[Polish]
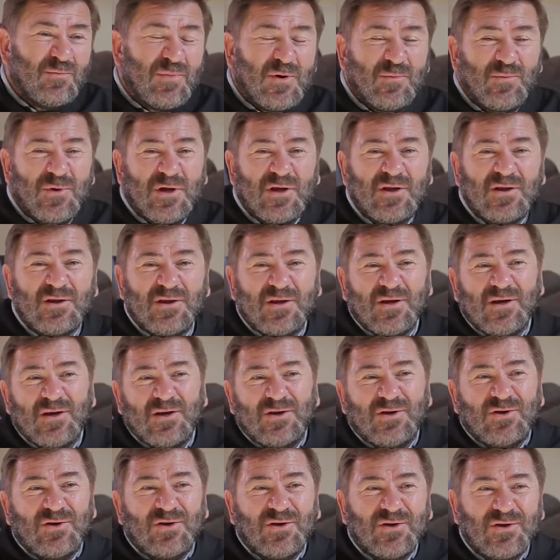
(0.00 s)

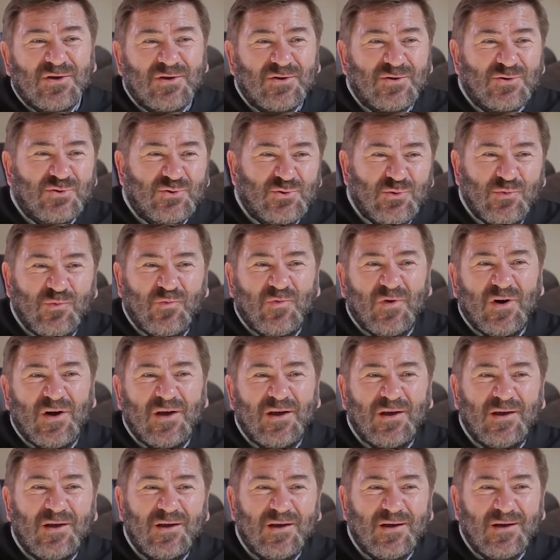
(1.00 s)
pamiętaj,
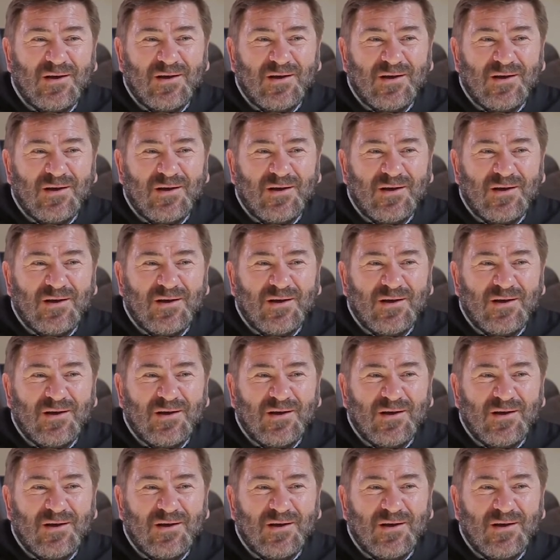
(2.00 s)
czuwaj,